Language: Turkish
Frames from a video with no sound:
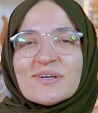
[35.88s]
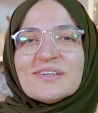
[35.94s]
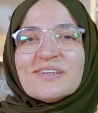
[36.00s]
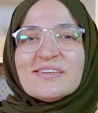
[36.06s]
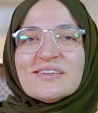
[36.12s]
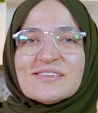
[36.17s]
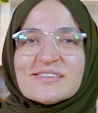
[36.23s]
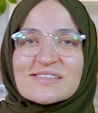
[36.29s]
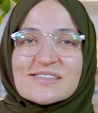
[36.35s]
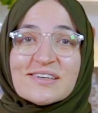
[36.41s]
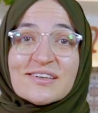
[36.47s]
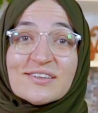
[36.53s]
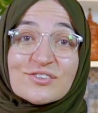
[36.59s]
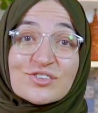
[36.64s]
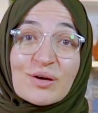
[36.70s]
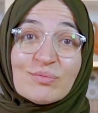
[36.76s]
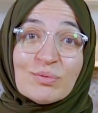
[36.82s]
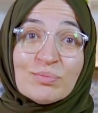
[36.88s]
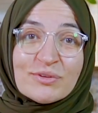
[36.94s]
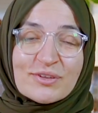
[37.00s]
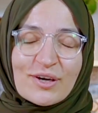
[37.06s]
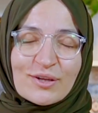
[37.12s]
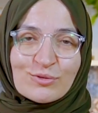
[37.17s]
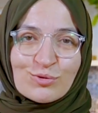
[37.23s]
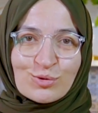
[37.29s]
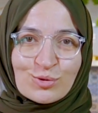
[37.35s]
Bana dediniz ki Hatice abla bir
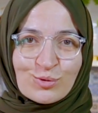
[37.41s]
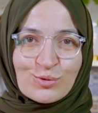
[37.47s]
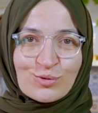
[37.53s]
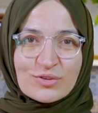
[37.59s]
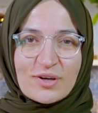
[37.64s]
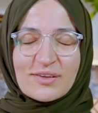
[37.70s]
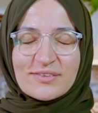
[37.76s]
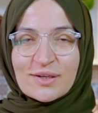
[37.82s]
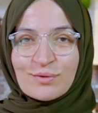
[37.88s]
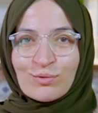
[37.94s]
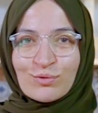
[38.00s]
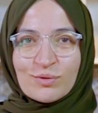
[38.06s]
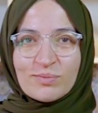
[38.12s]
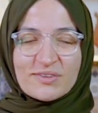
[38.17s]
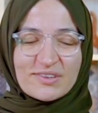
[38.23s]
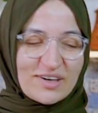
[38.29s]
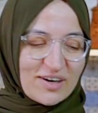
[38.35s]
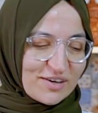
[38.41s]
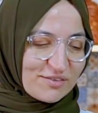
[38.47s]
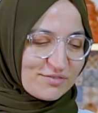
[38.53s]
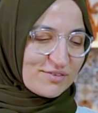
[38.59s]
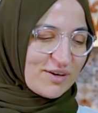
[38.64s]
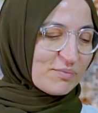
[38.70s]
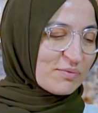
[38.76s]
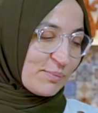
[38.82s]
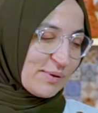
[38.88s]
tane şöyle güzel tavuklu bir tarif yap.